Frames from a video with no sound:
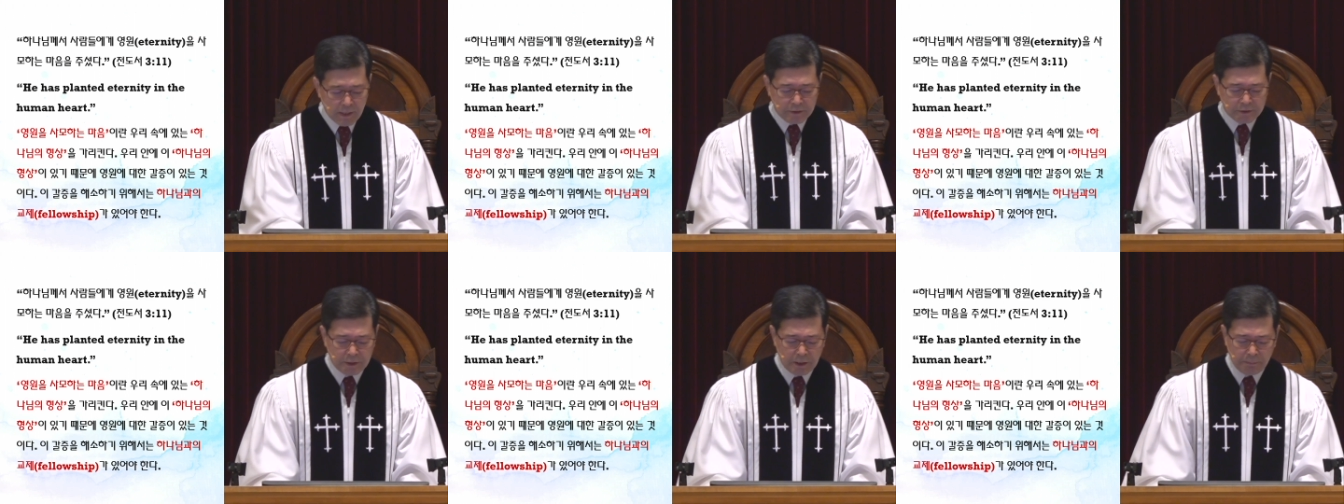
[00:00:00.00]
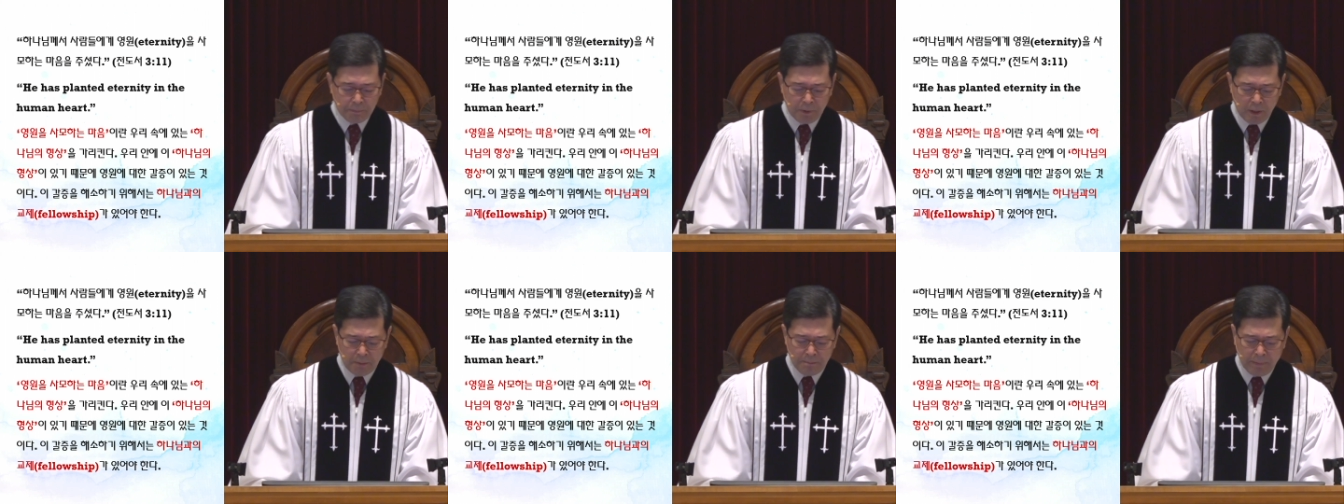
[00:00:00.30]

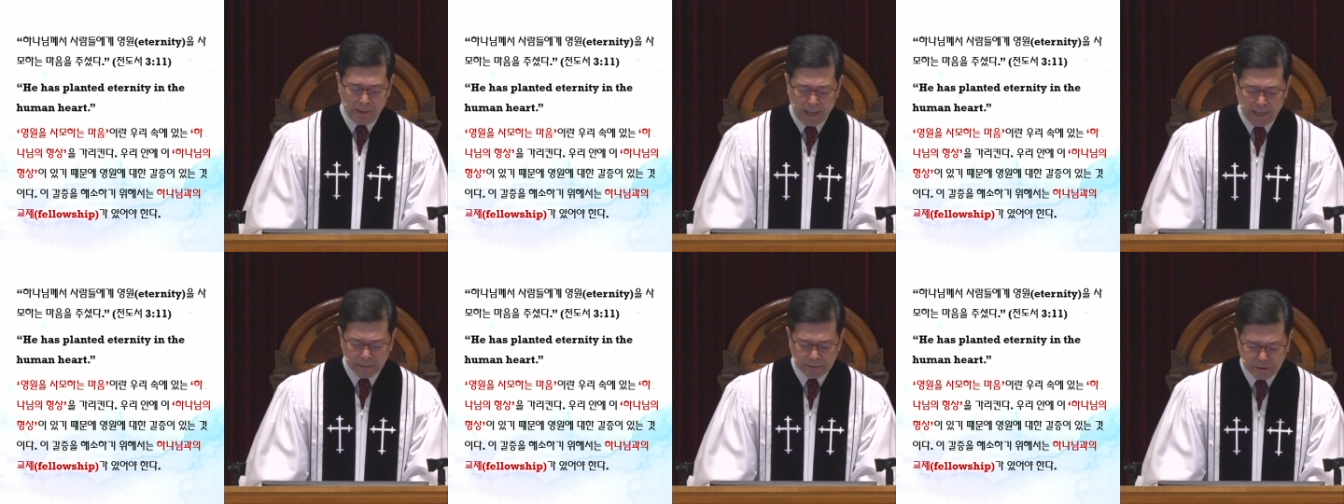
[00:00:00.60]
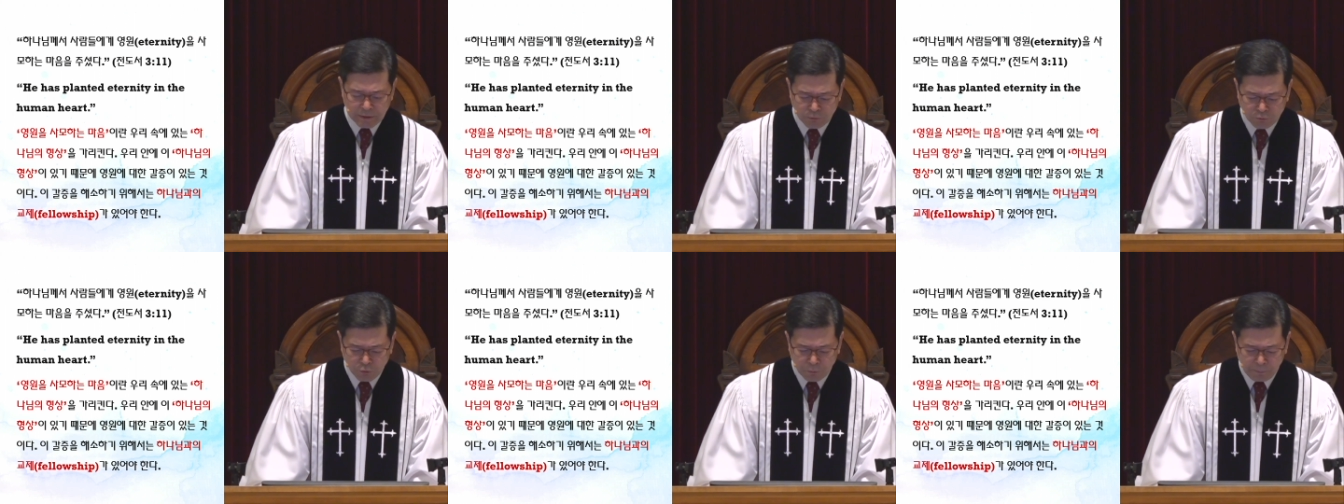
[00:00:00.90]
시편
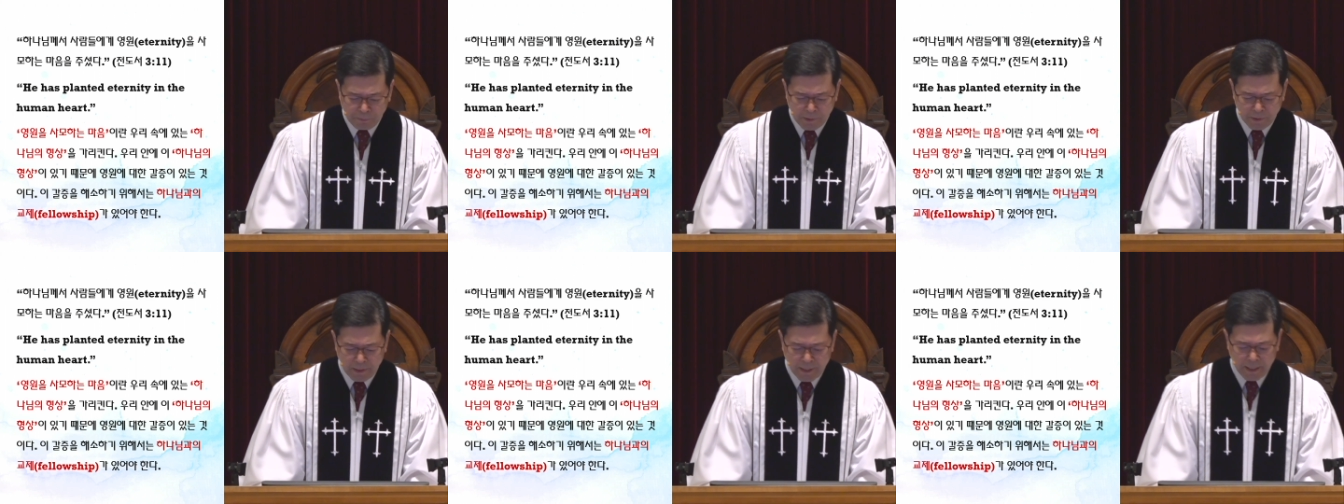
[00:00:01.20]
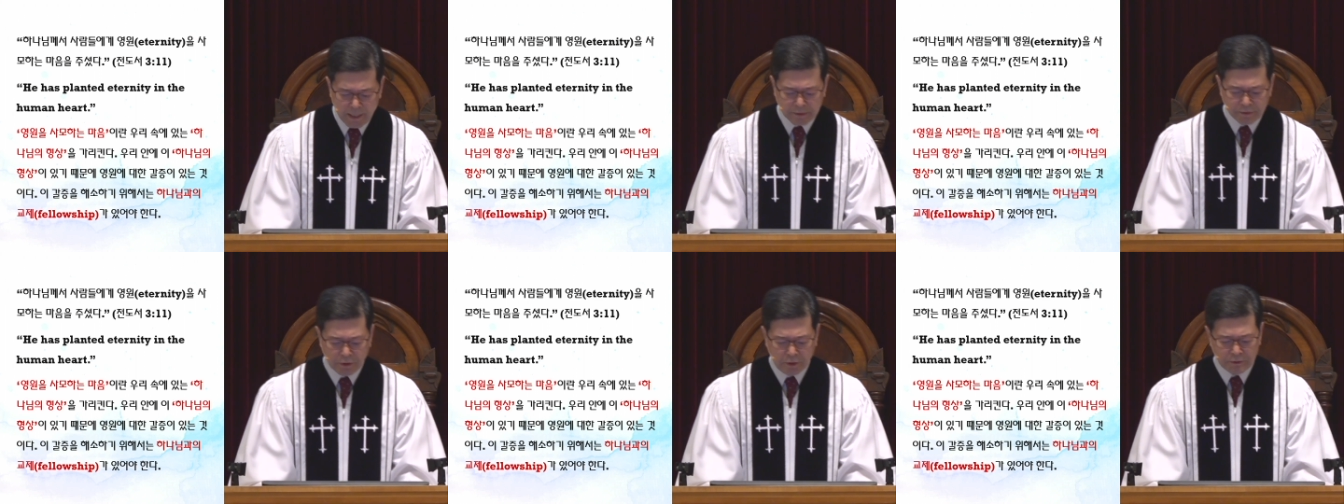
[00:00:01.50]

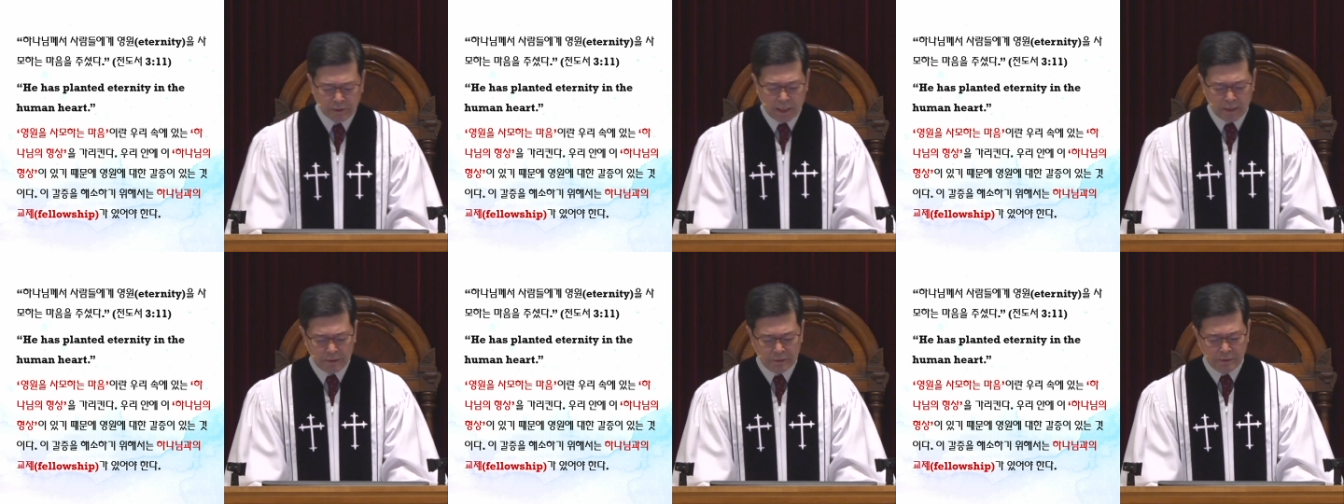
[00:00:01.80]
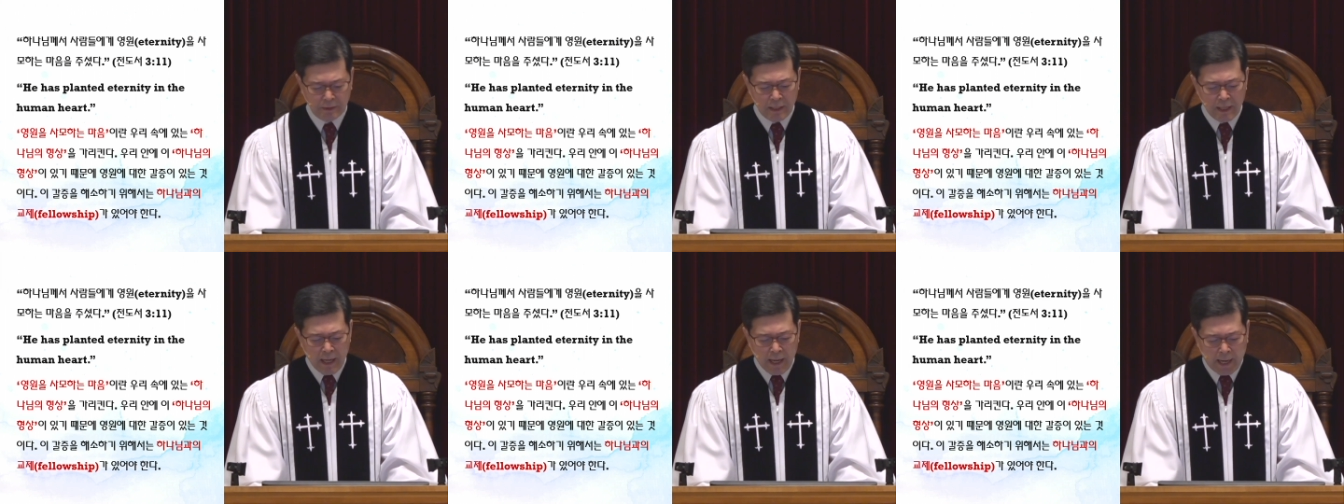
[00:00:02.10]
119편의
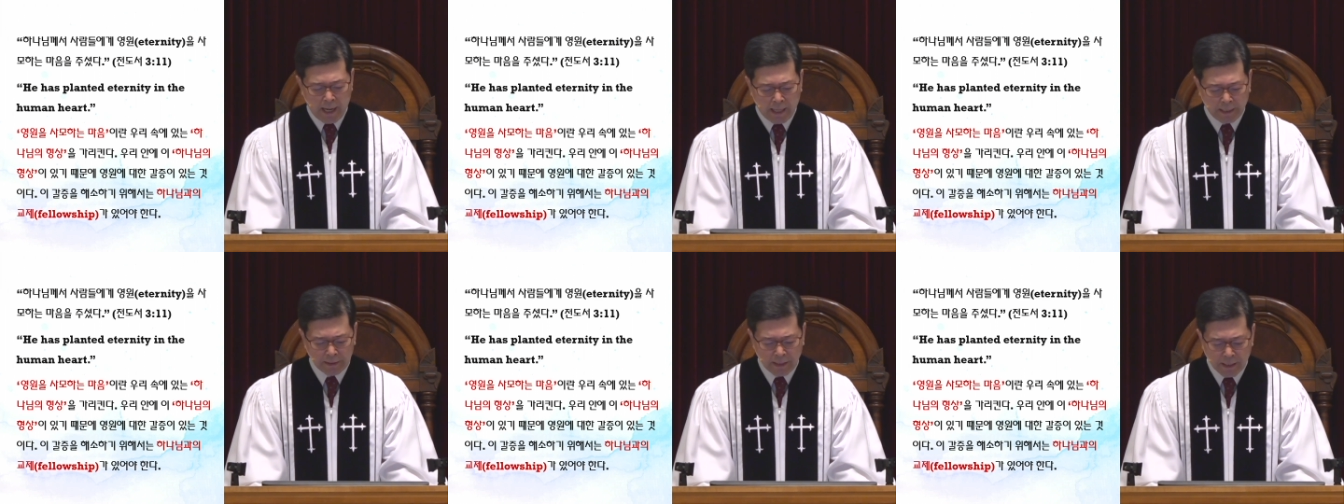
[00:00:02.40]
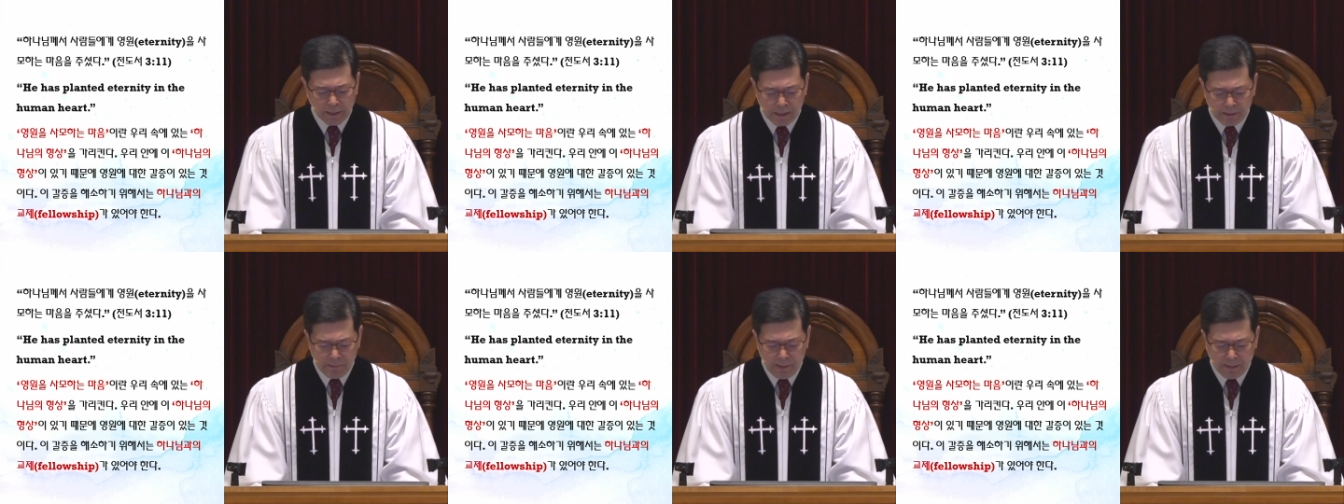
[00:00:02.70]
저자는
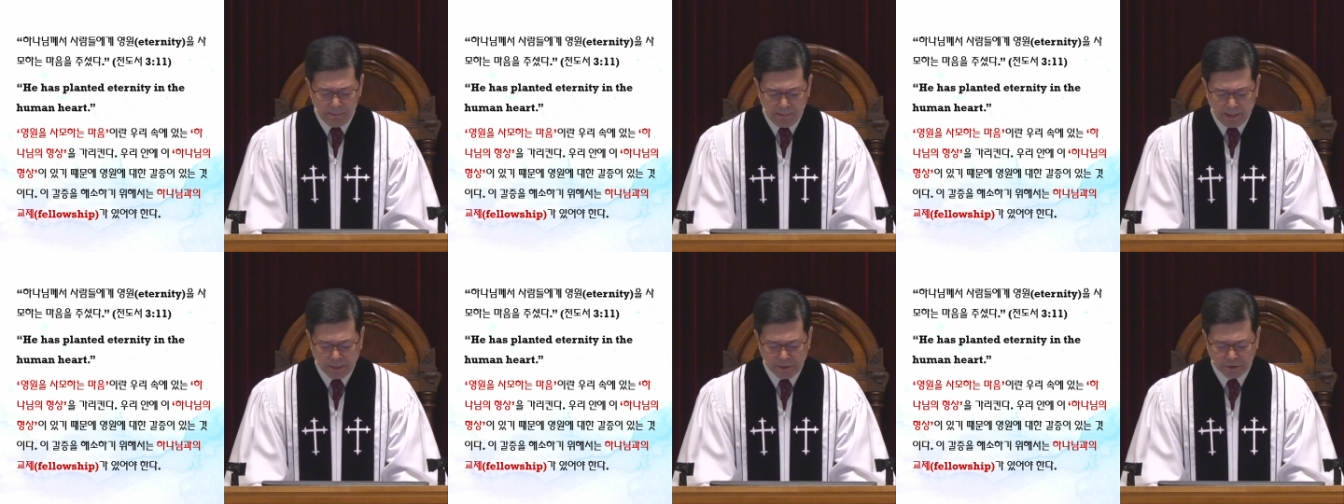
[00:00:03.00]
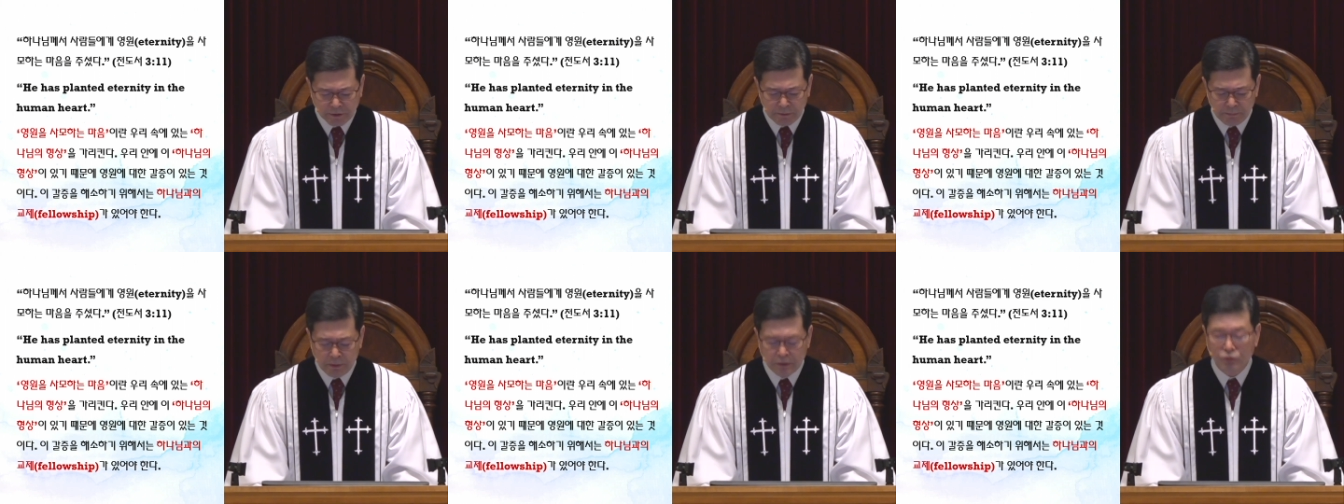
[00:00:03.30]
하나님의
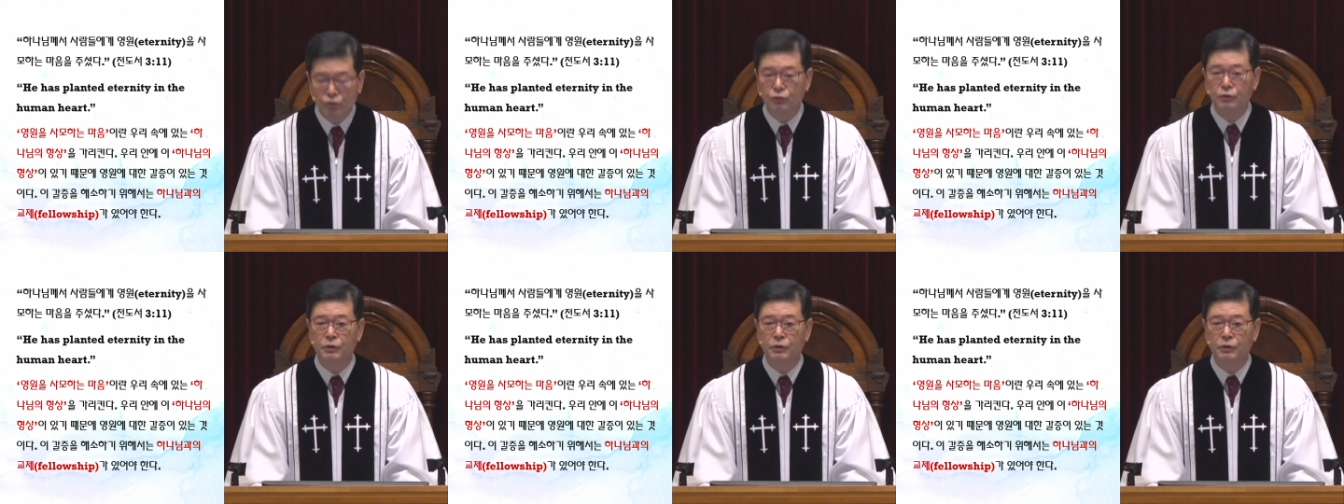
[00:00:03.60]
말씀이